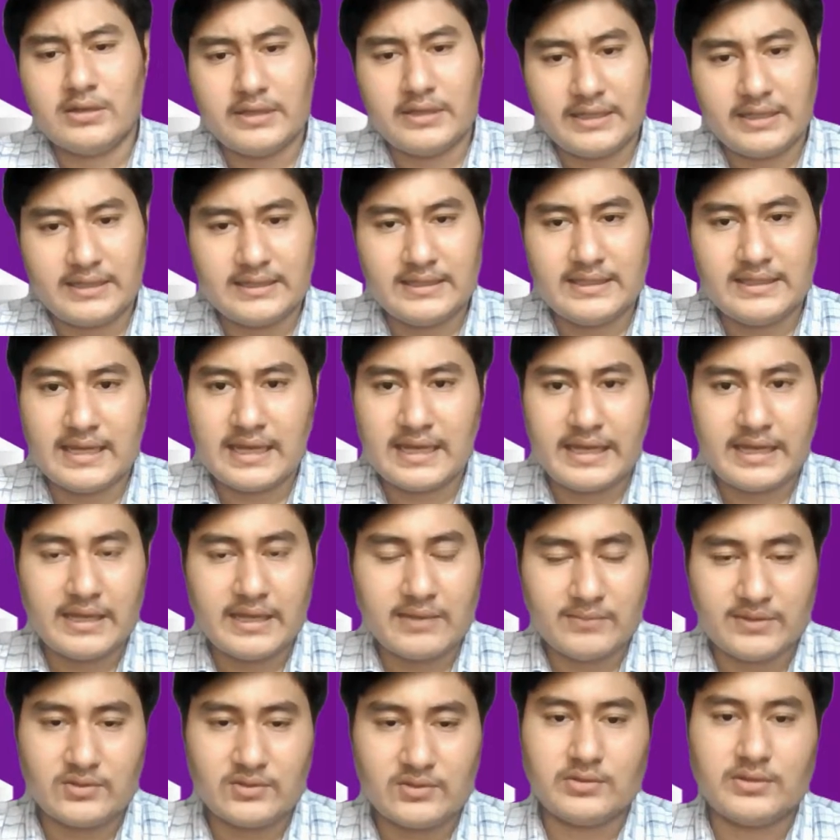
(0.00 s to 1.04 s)
नहीं दिया
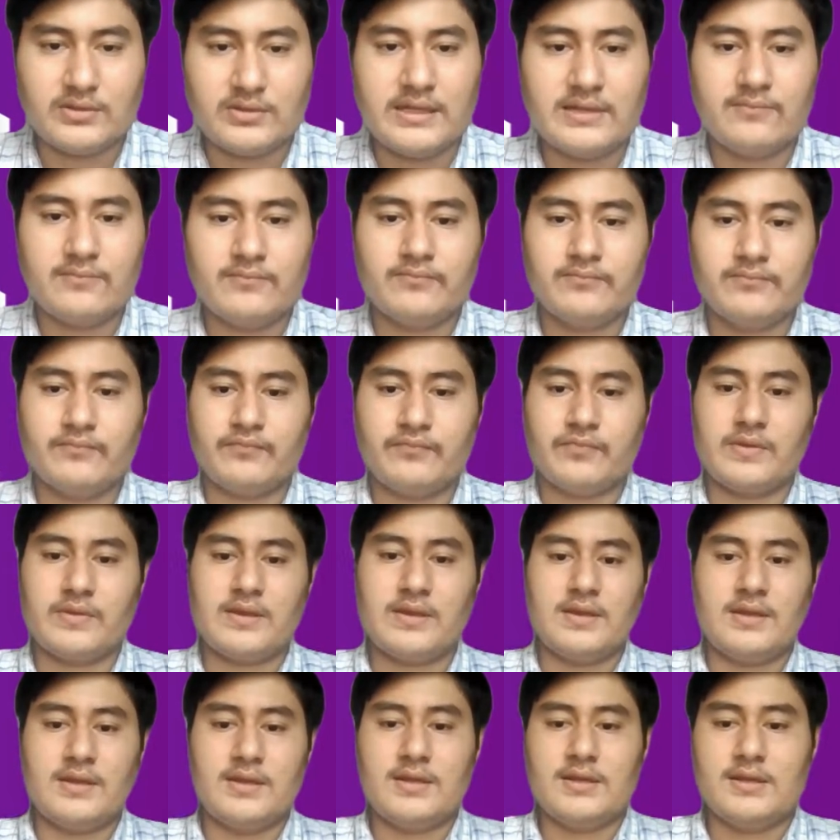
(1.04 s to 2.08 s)
है अमेज़ोन ने
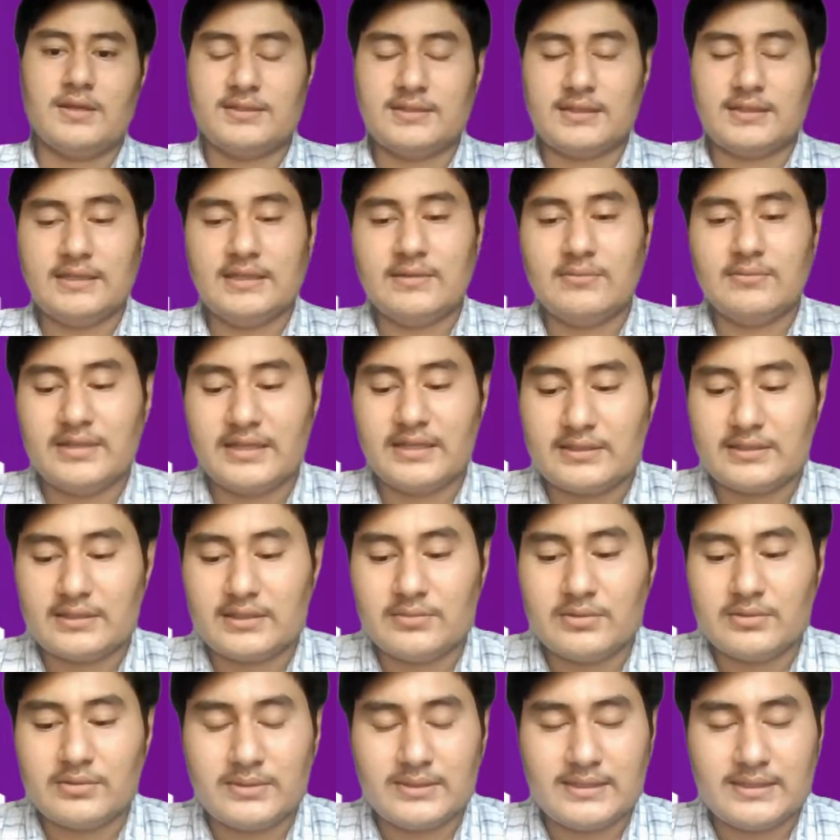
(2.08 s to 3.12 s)
चलिए अब नेक्स्ट
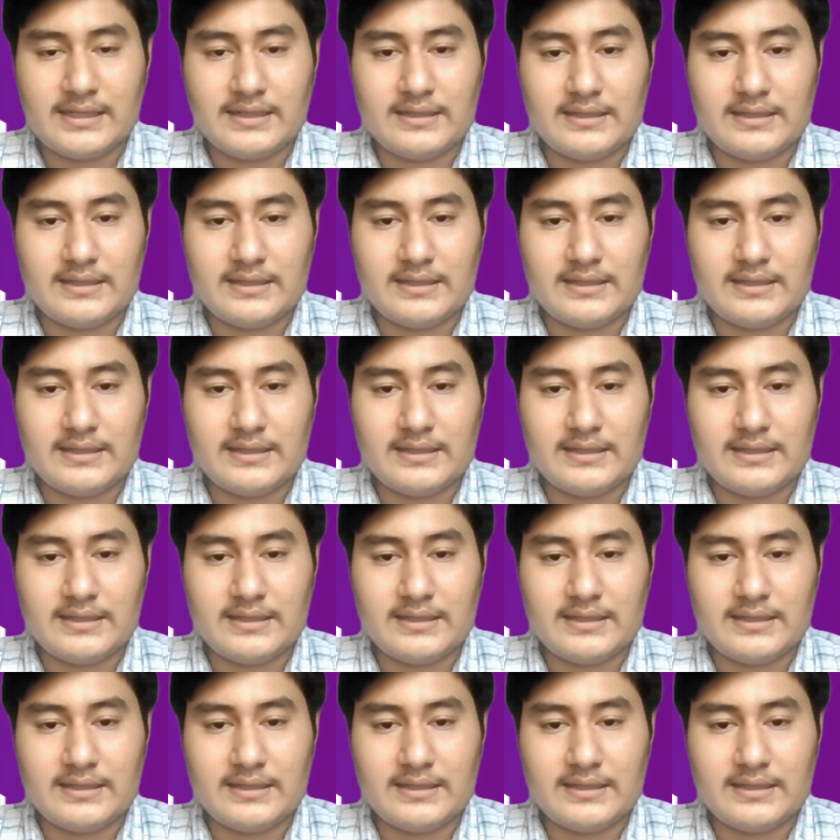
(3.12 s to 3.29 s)
खबर पर